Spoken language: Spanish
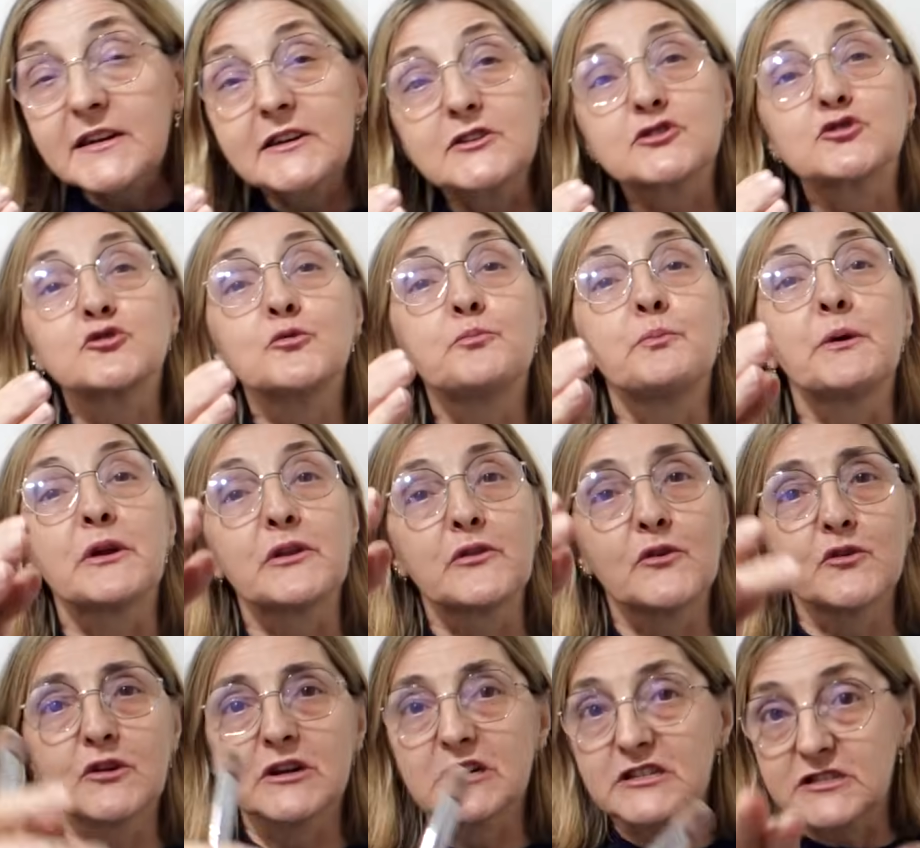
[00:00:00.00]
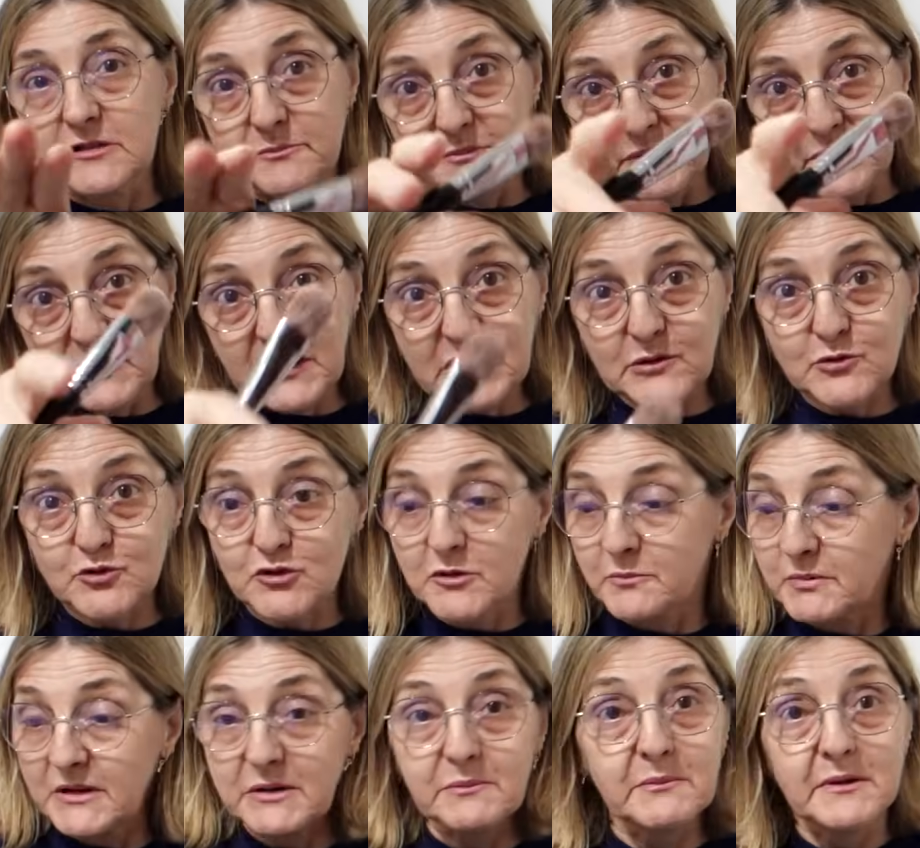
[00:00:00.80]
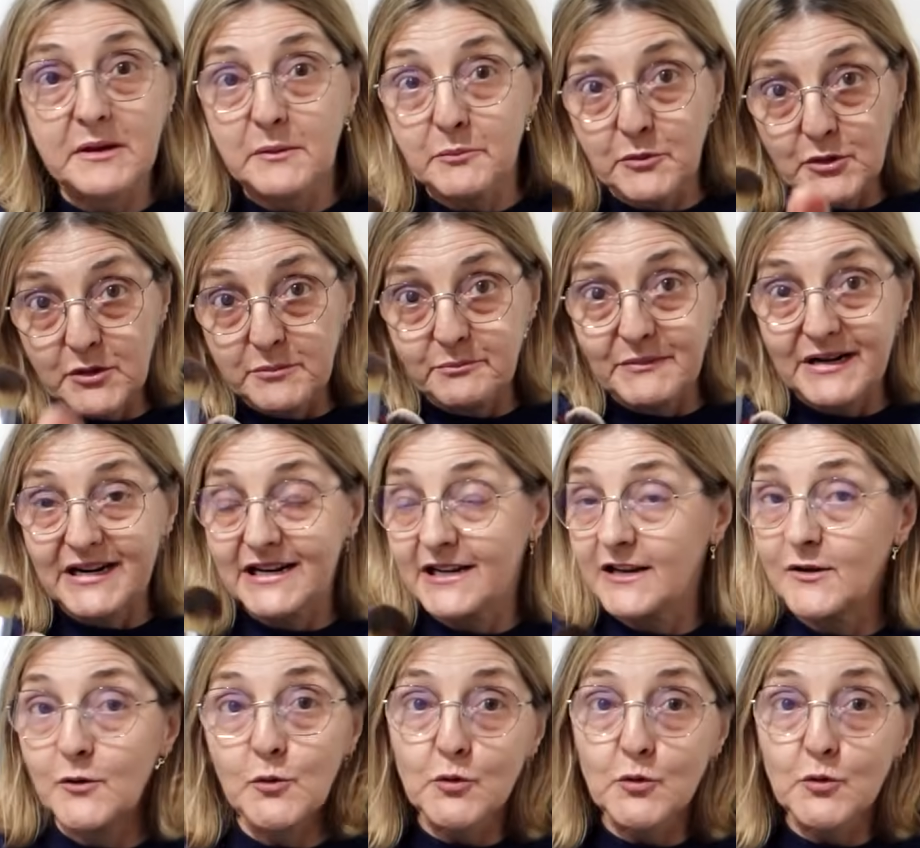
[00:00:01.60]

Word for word: Jesús, perdona, si me voy a constipar y me voy a poner mal Y ¿eh?